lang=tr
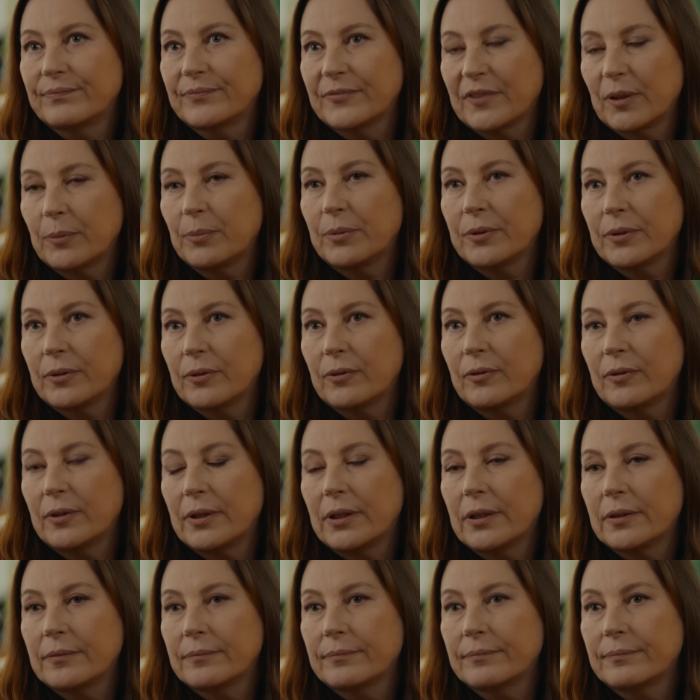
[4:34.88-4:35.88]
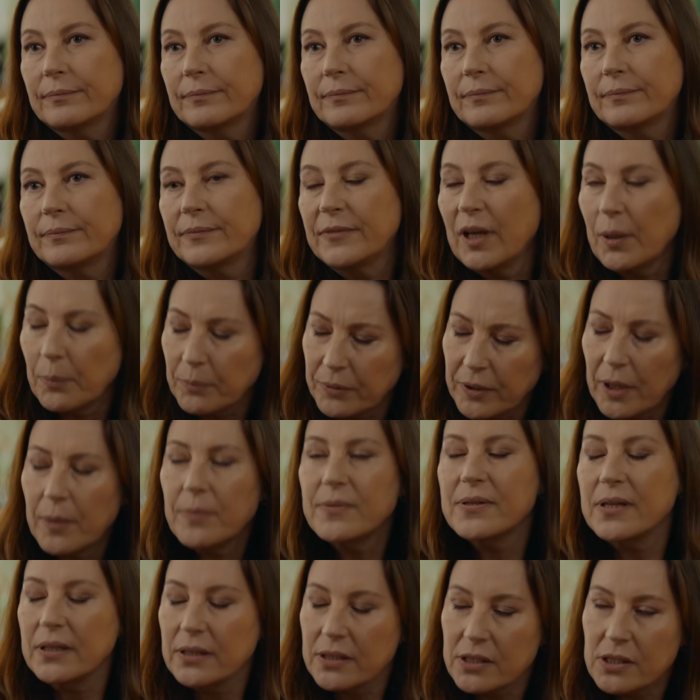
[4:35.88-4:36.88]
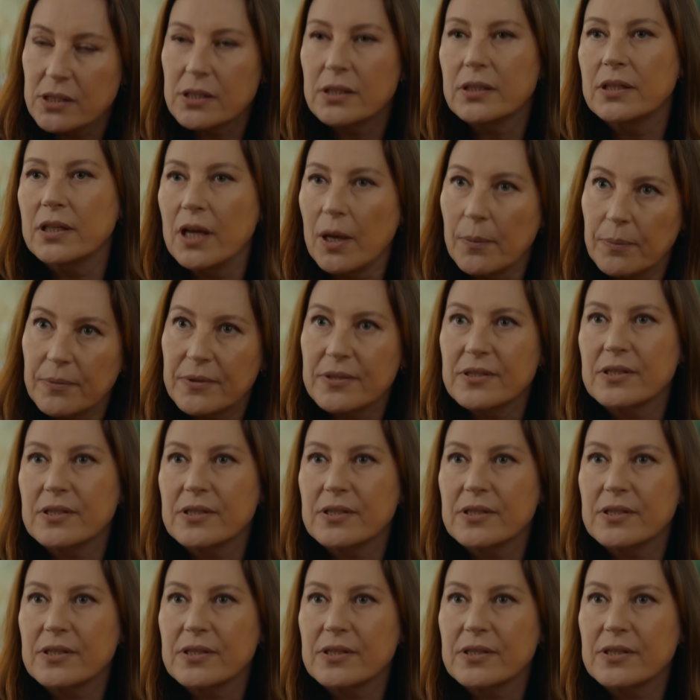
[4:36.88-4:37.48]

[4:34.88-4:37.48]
Tabii öyle. Yap yap sen işini yap